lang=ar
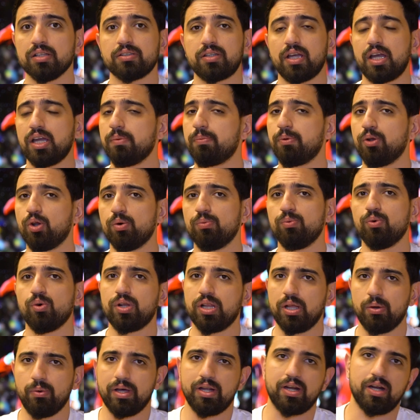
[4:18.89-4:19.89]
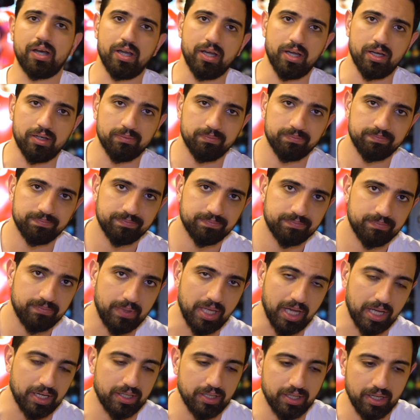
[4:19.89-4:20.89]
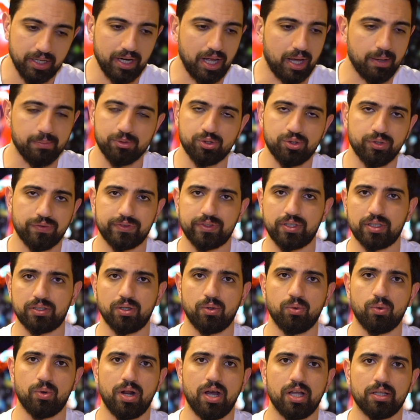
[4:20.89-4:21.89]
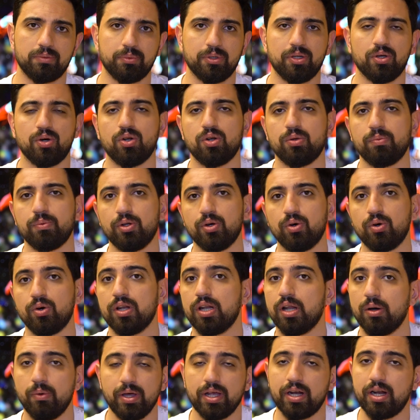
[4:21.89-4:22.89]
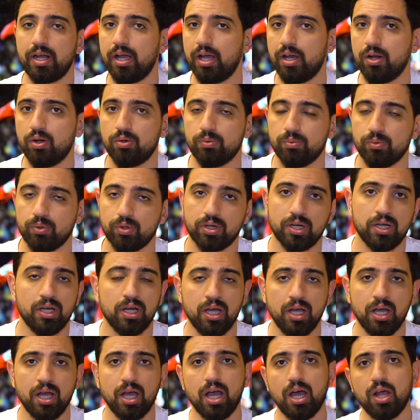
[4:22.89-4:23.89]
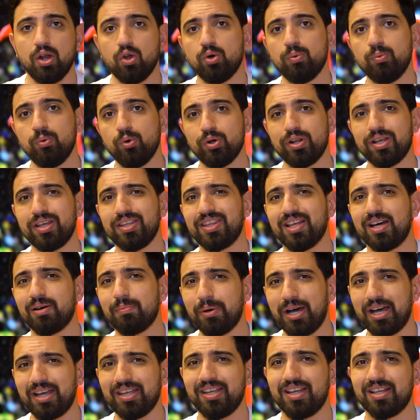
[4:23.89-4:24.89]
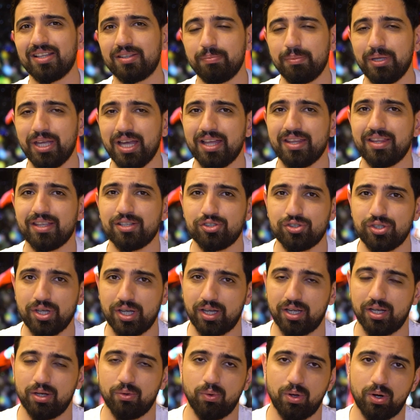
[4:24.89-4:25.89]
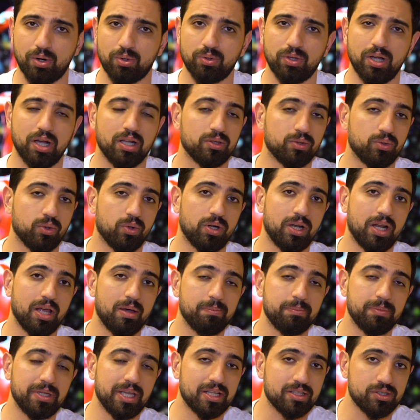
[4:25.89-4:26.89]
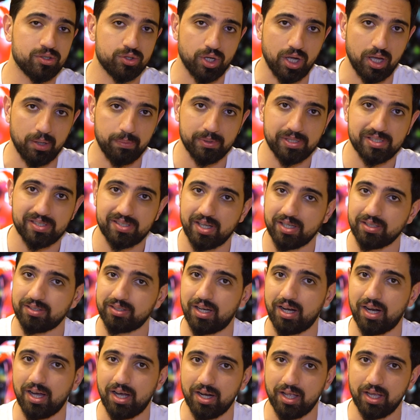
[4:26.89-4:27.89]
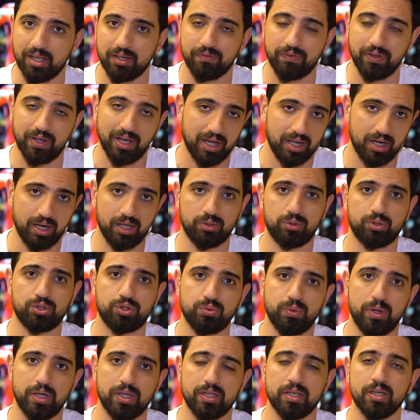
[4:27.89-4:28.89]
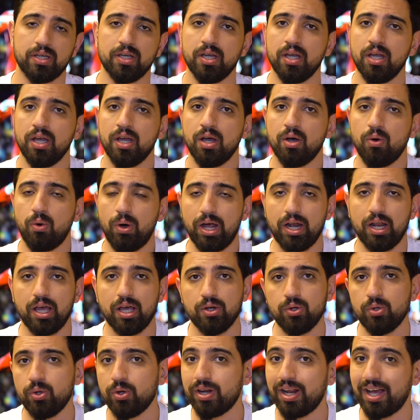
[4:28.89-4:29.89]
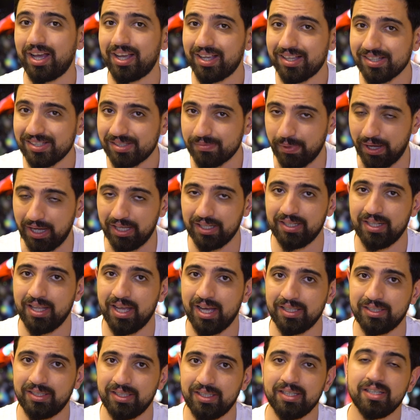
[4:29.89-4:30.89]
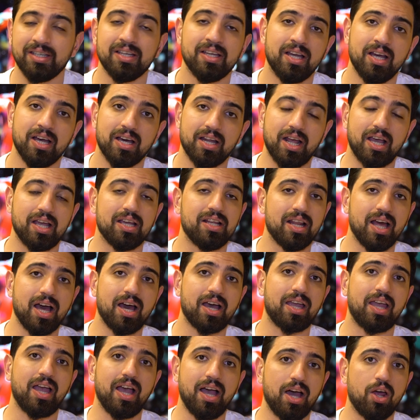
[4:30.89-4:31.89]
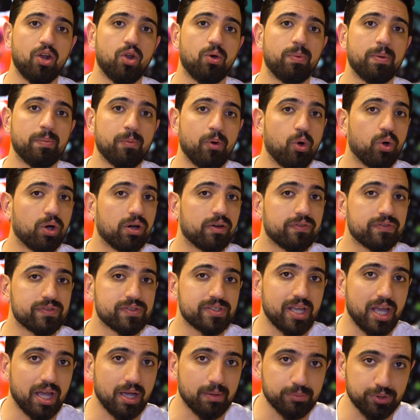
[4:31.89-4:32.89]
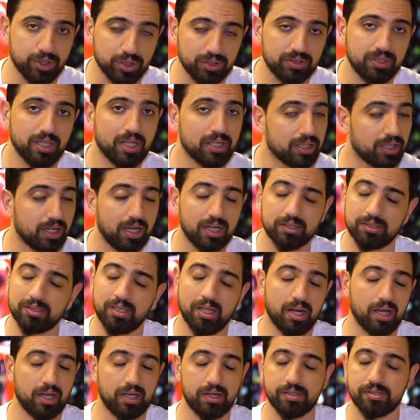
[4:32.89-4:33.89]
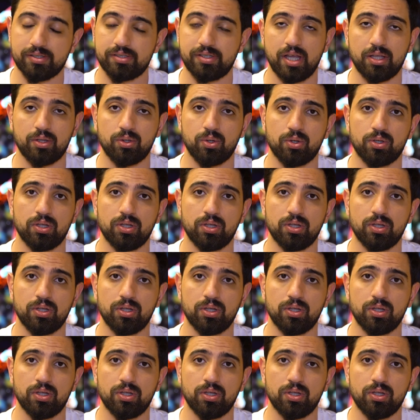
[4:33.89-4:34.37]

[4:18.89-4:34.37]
طيب الامور لوين رايحه يعني نحن عم نشوف تطورات من هون ومن هون لوين رايحه الامور الامور اذا بقيت بهذا الشكل ورونالدو لم ينجح بالسيطره على انفعالاته شوي وعلى انه يركز مع النادي راح يلاقي حاله بموقف صعب جدا قد نرى كريستيانو